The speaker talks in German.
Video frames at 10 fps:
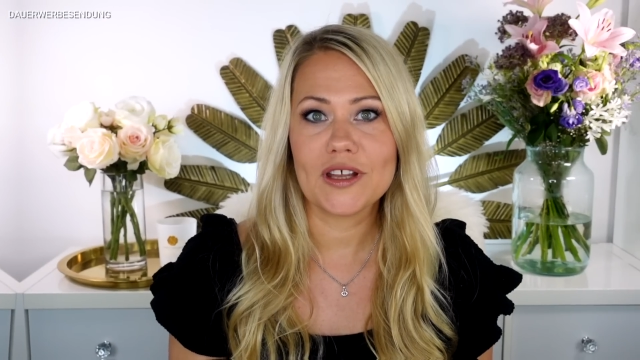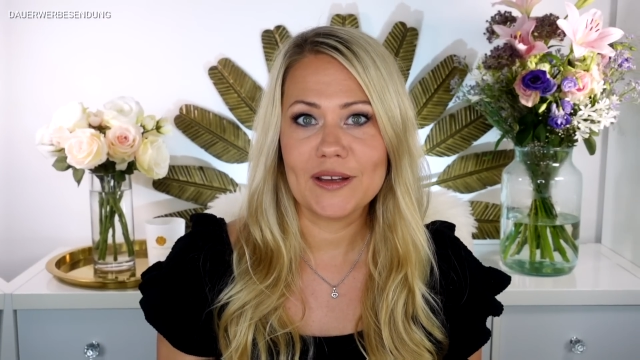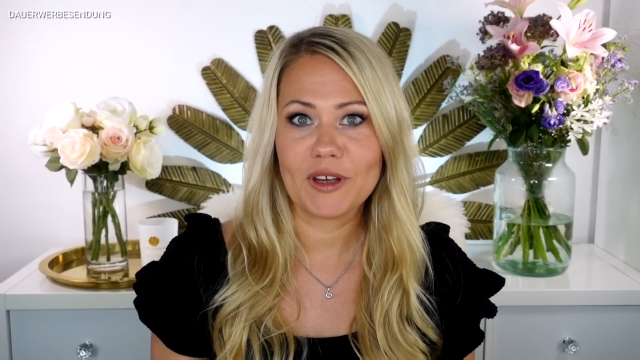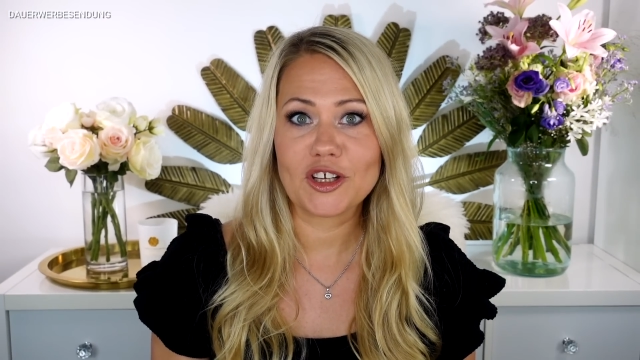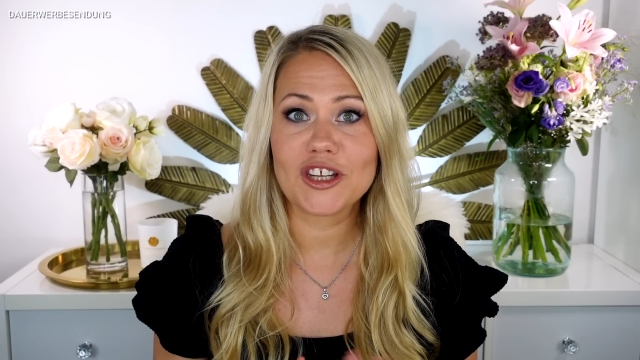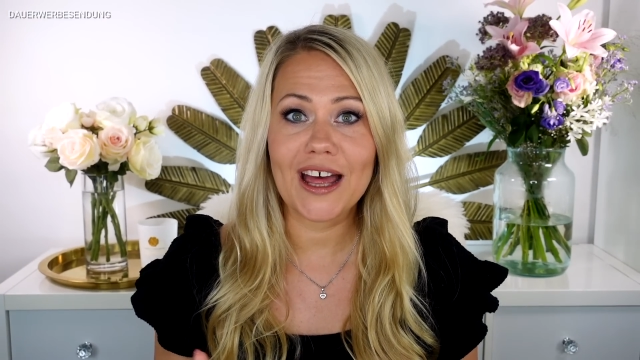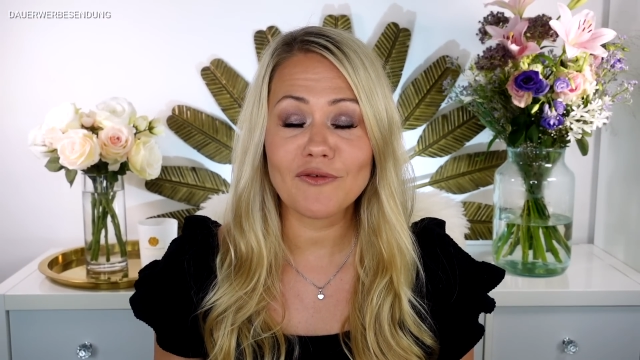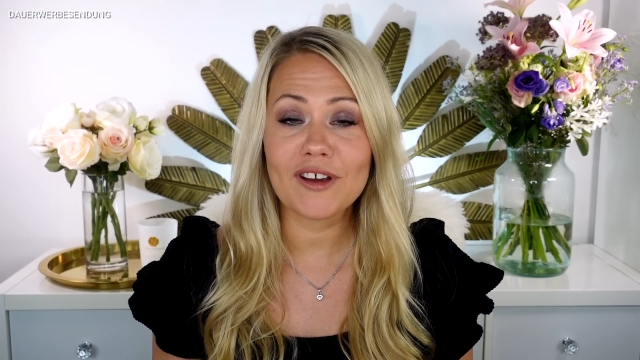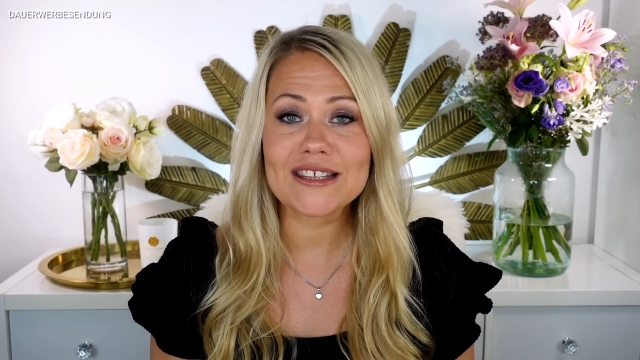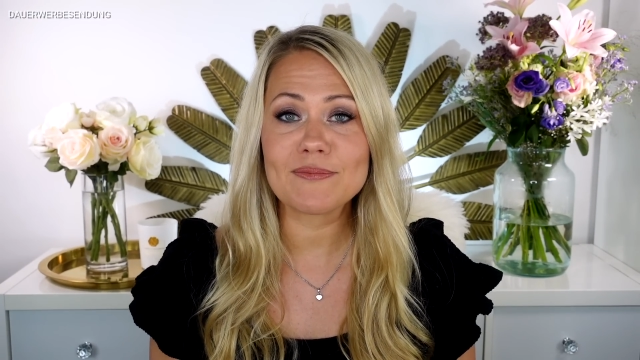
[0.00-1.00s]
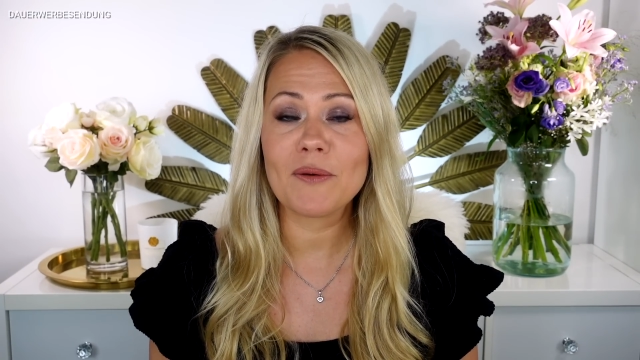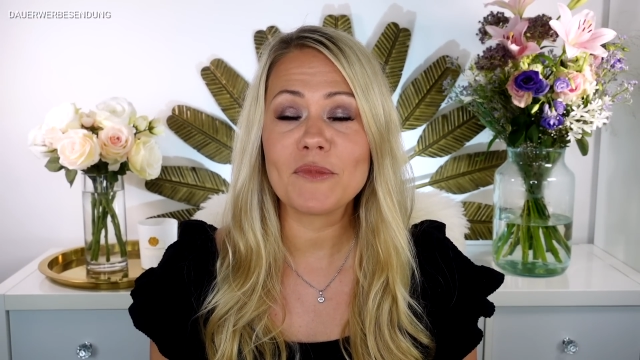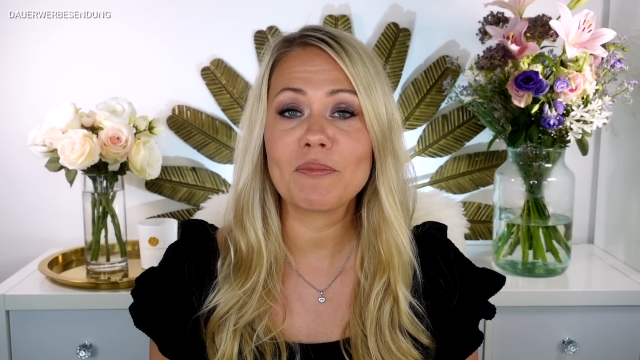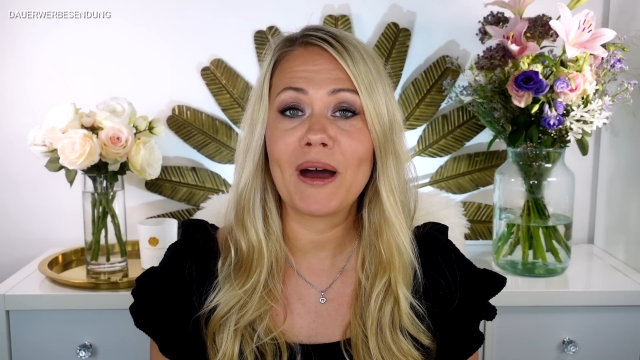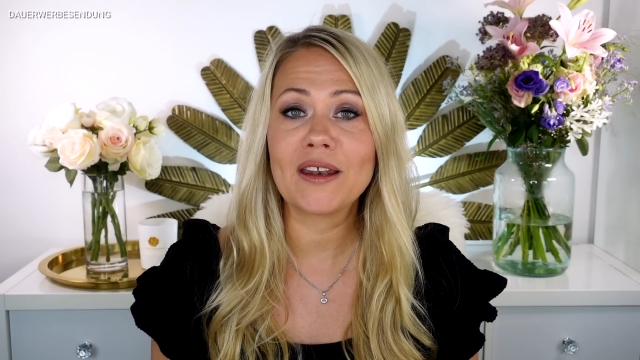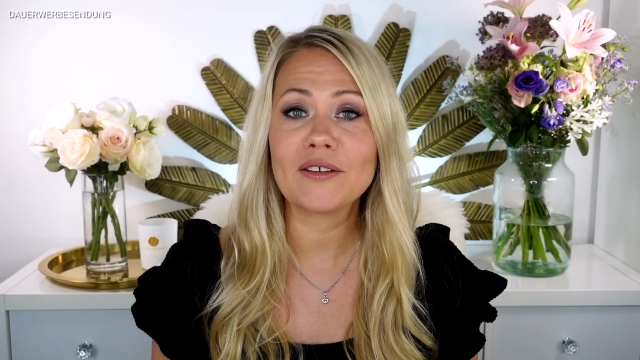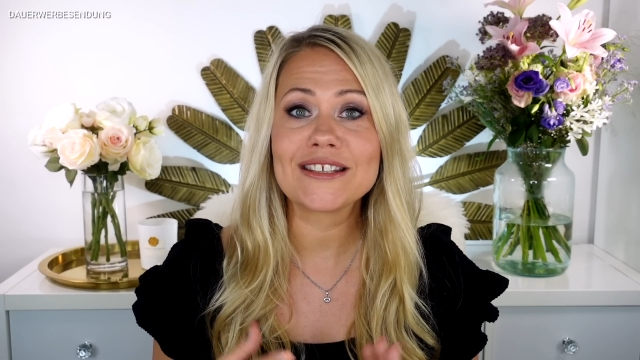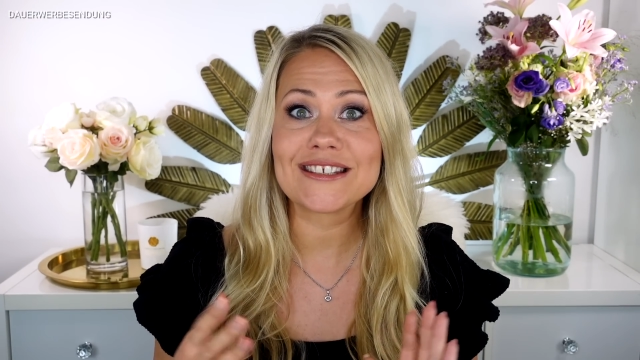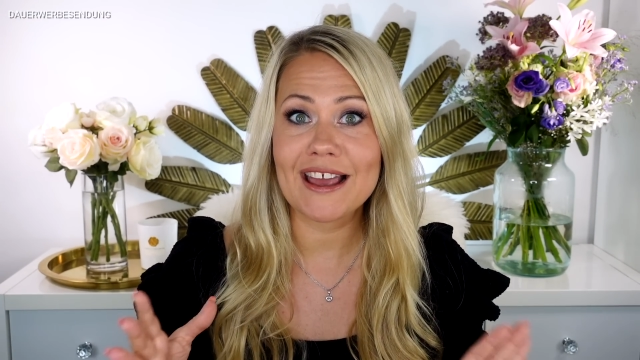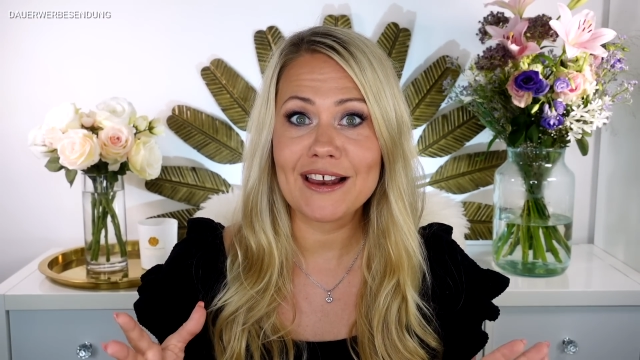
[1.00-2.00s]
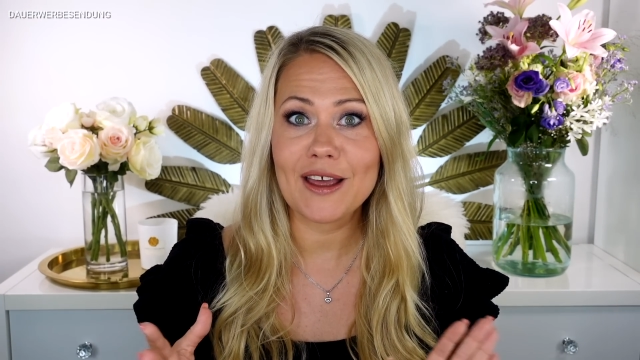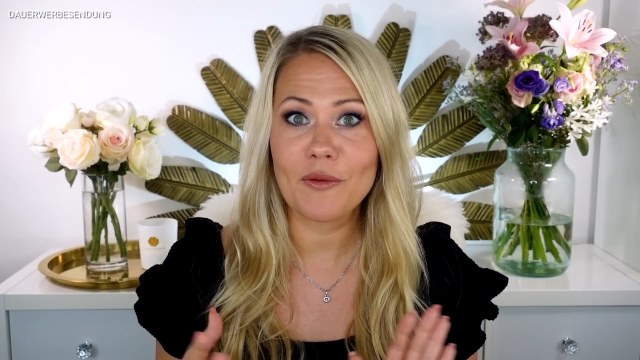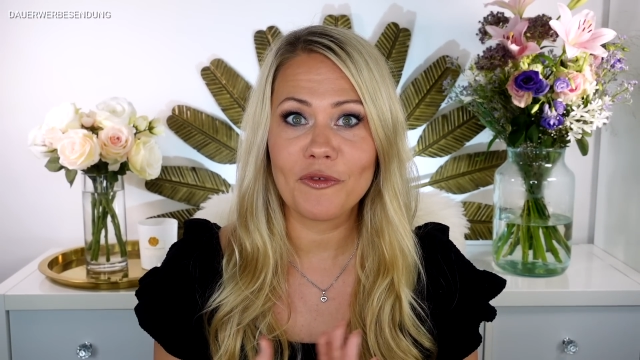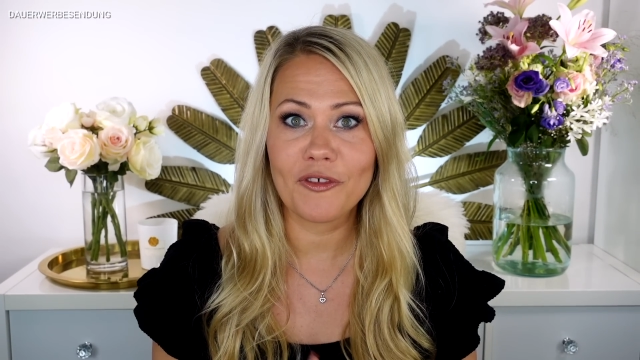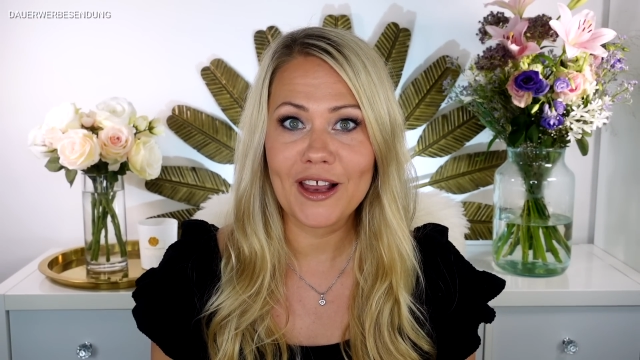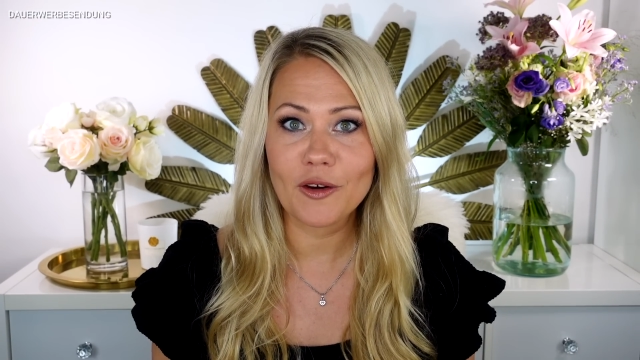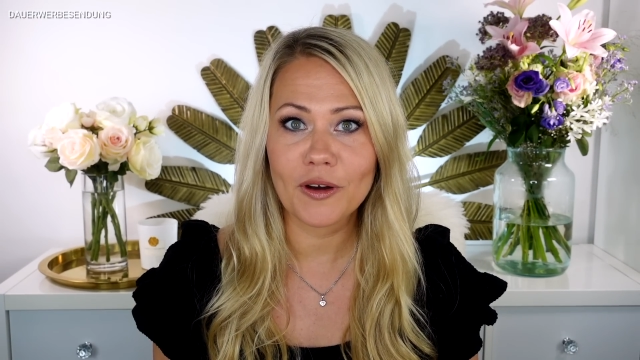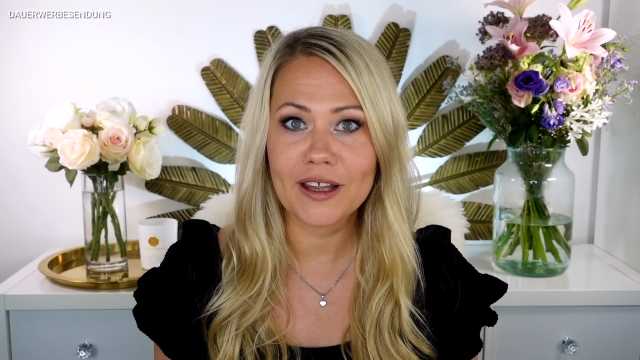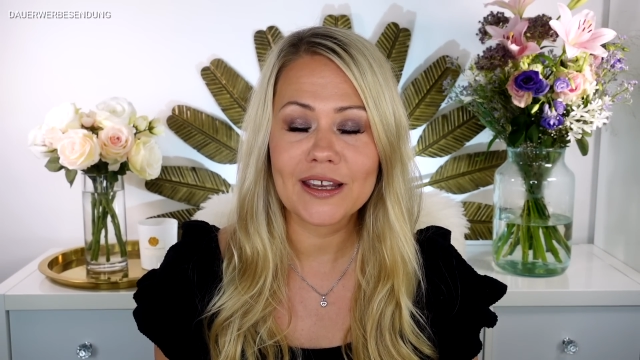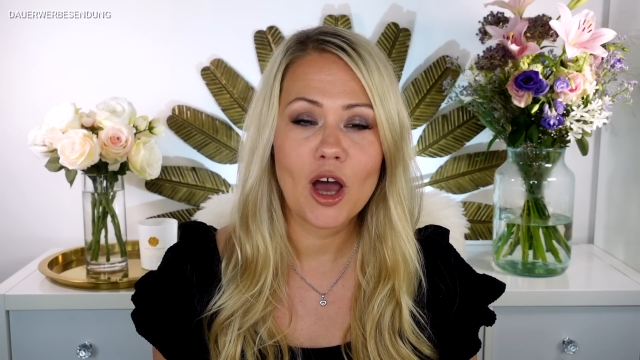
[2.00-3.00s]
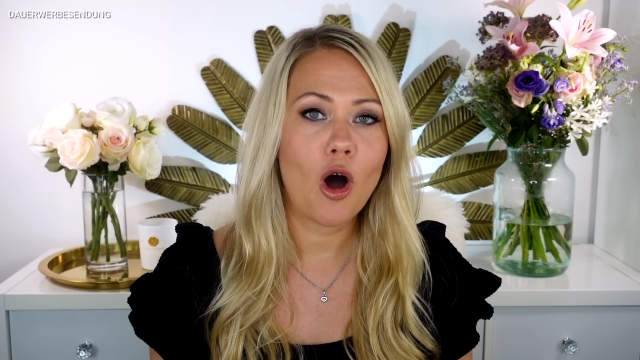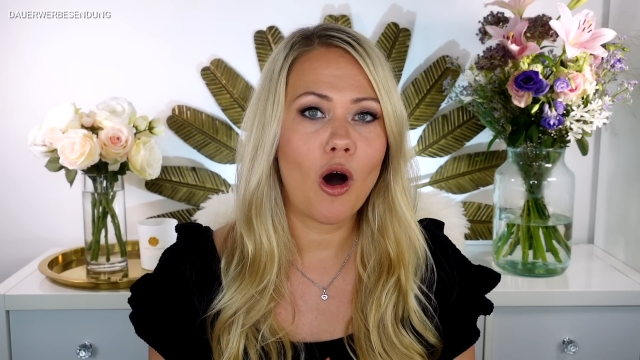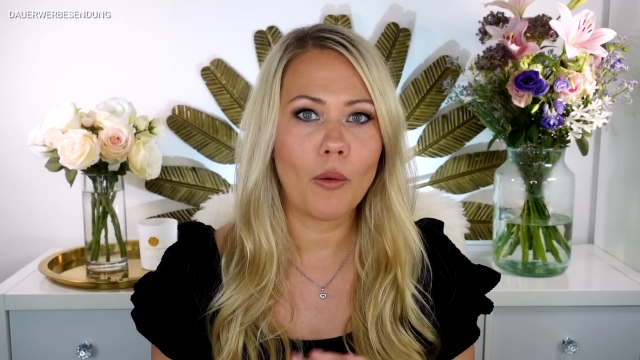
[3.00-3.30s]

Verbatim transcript: ihr Lieben, dann starten wir jetzt mal mit meinen Sale-Empfehlungen